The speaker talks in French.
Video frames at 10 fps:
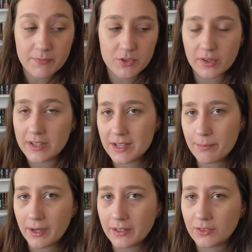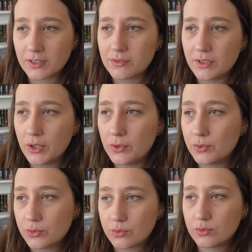j'en ai déjà parlé dans des
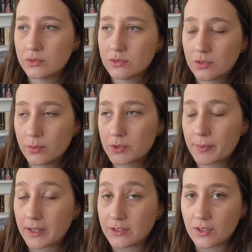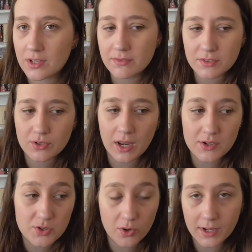vidéos où, justement je parlais de ce livre.
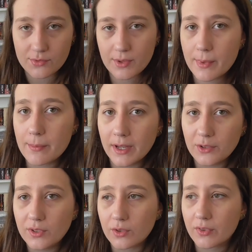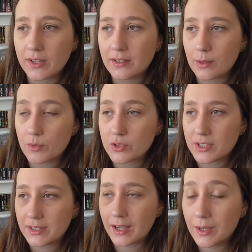J'en rêvais même la nuit en fait, tellement
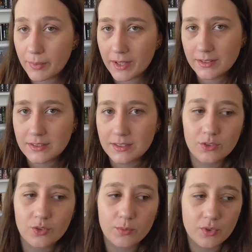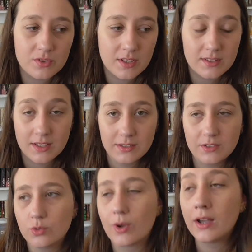j'étais imprégnée de cette ambiance et de cette
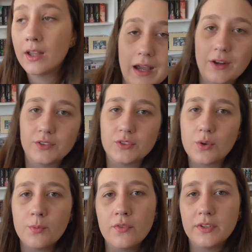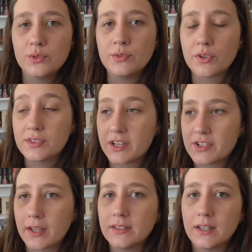histoire. Alors, dans ce roman, on va suivre
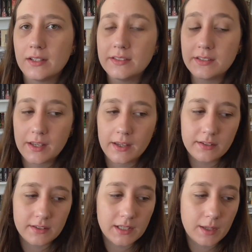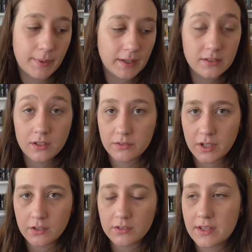Sacha qui est lycéenne et qui est partie en
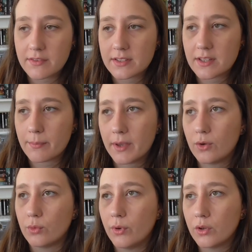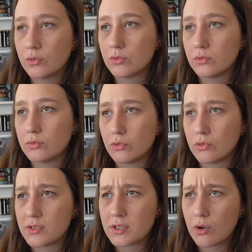vacances avec sa mère au bord de,
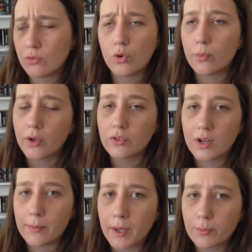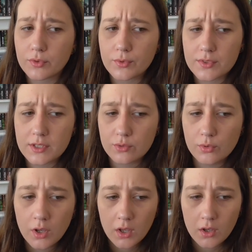l'océan, au bord de la mer, puisqu'on se
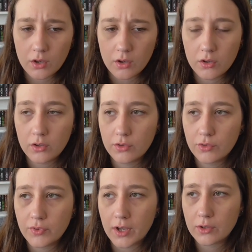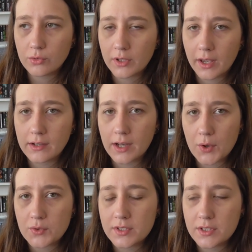situe euh, vers l'Ukraine,
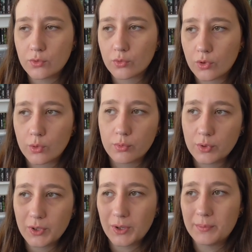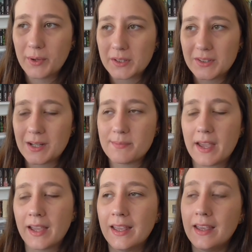la Russie, donc euh, plutôt au bord de la
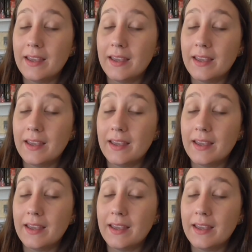mer.